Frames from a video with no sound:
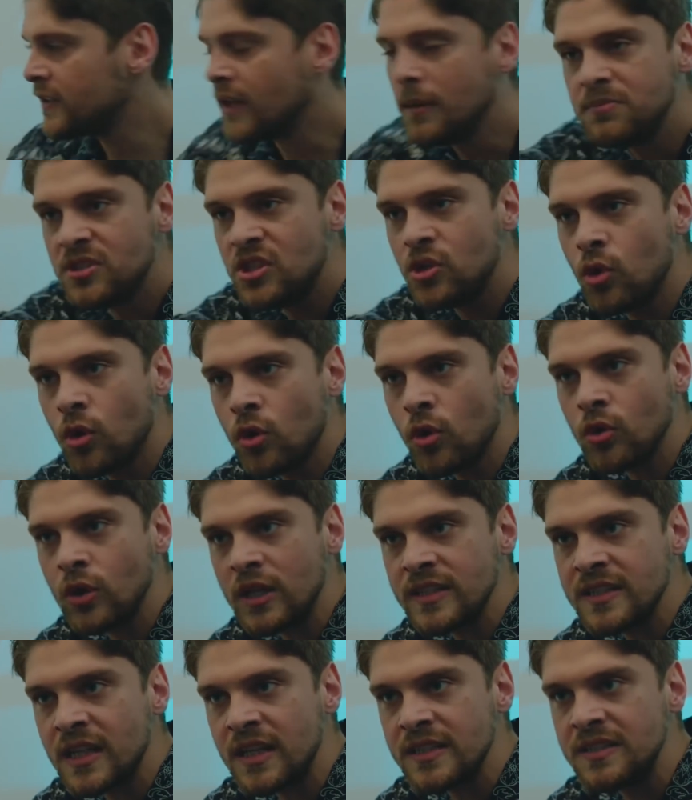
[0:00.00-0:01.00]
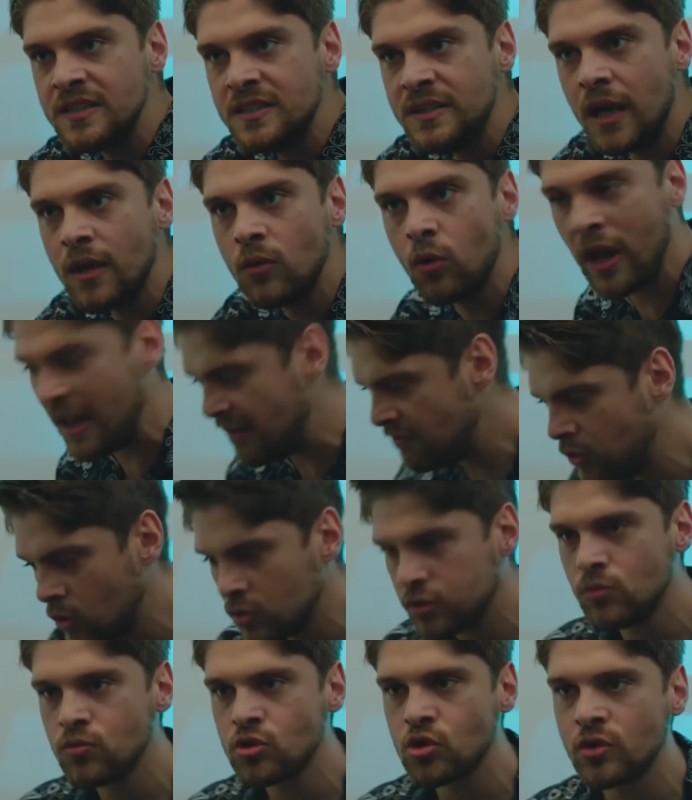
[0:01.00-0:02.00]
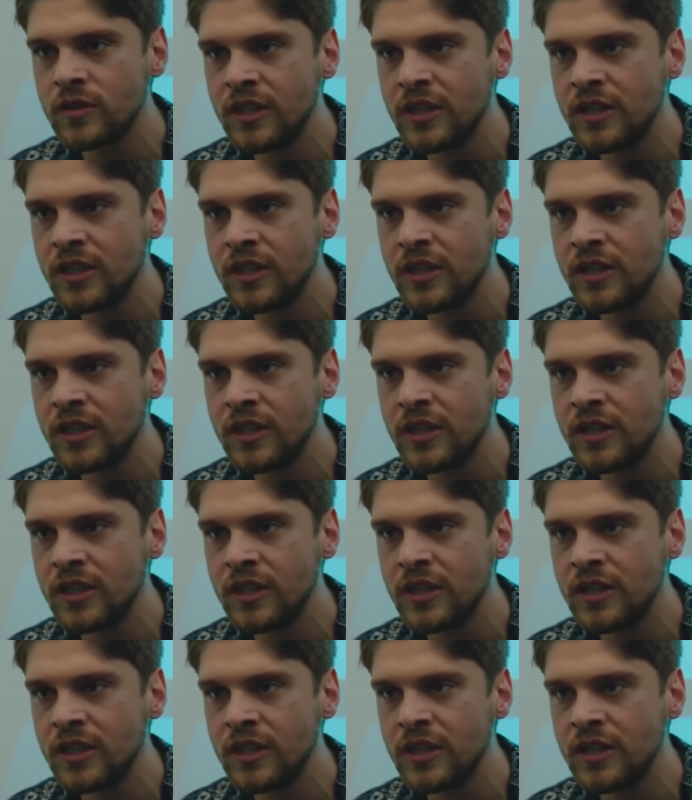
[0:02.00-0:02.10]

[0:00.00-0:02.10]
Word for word: adam bizi görüyordu az kalsın ya. O evli olduğumuz